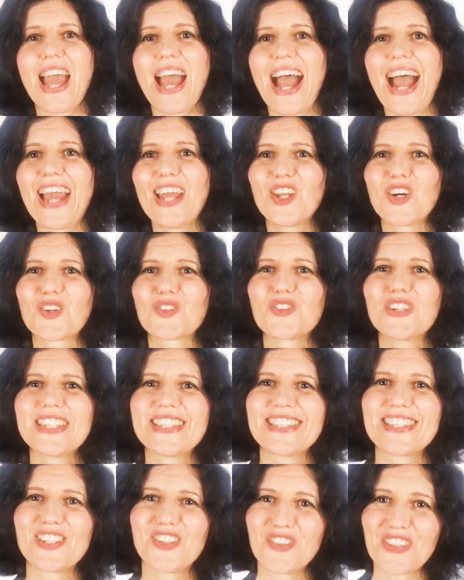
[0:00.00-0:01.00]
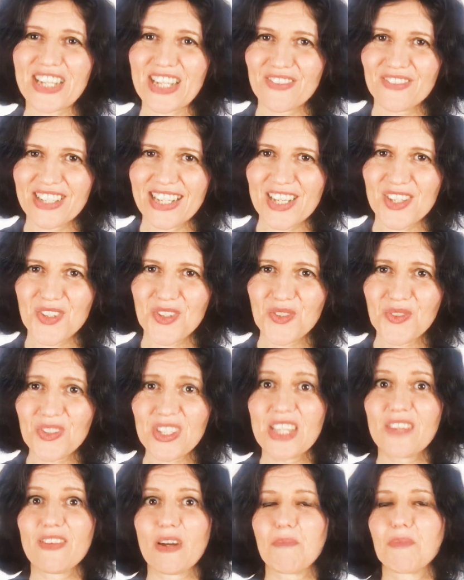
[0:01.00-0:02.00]
Alors voici une révélation
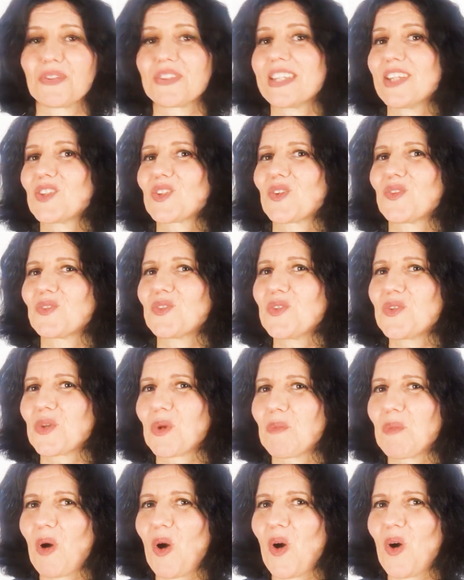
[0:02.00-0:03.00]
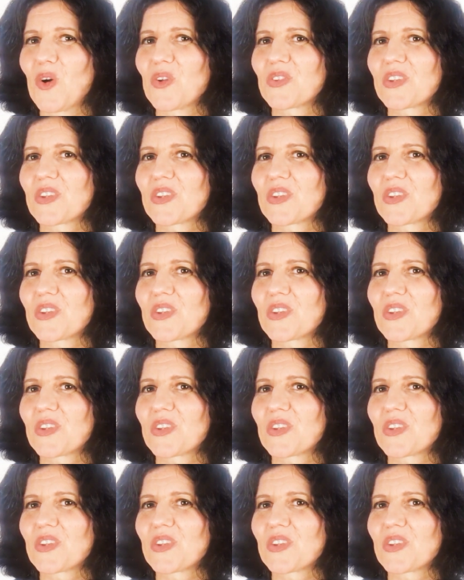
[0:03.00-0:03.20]
qui va peut-être vous surprendre.